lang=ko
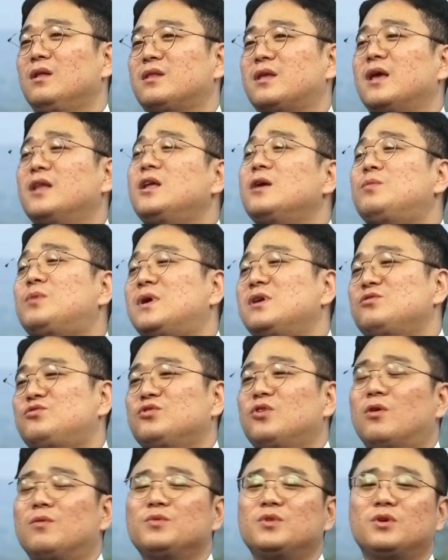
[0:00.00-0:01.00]
대답을 할
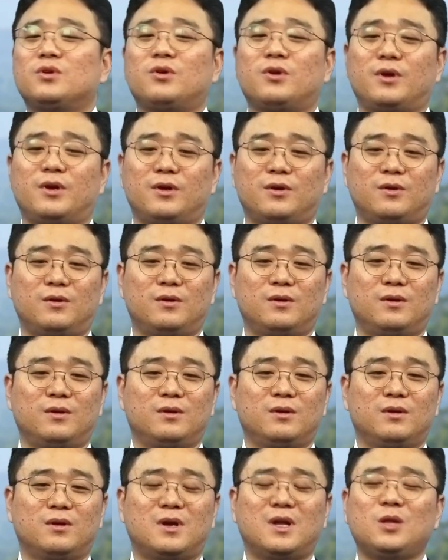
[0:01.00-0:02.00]
수가 없는 거예요.
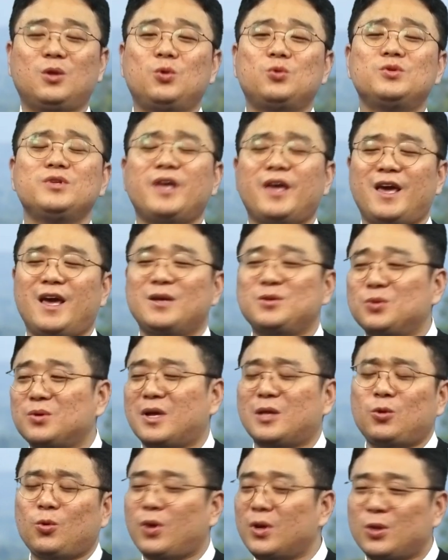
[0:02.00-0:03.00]
카톡은 계속
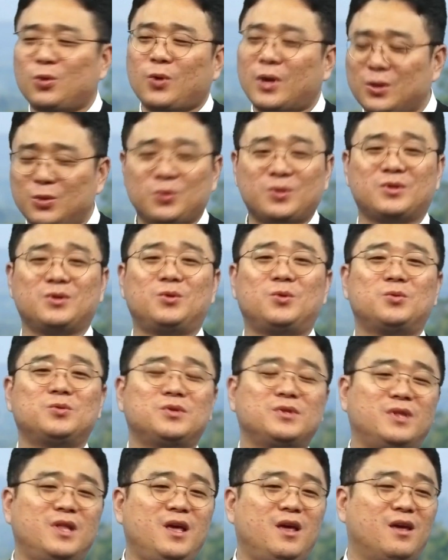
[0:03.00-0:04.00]
카톡 카톡 카톡
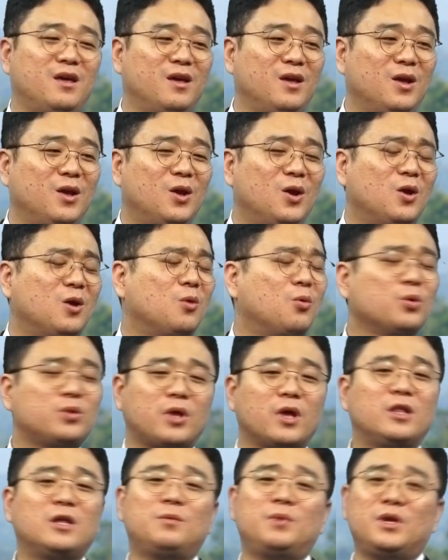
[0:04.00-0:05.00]
들어오는데
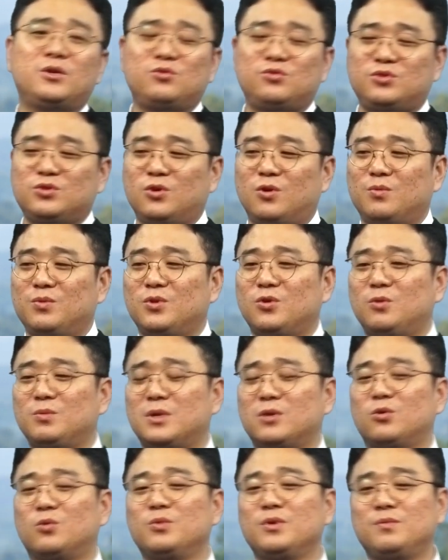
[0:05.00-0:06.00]
대답을 해줄 수가 없는
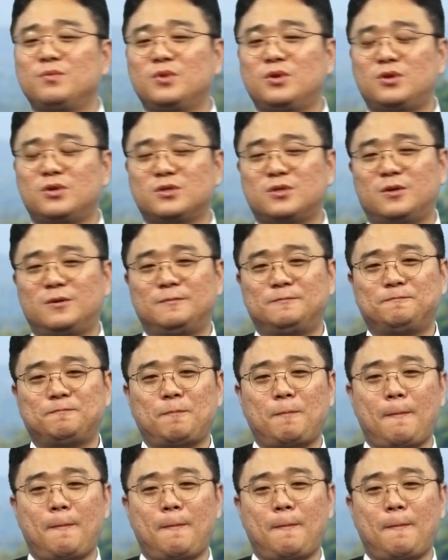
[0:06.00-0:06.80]
겁니다. 너무 힘들어서.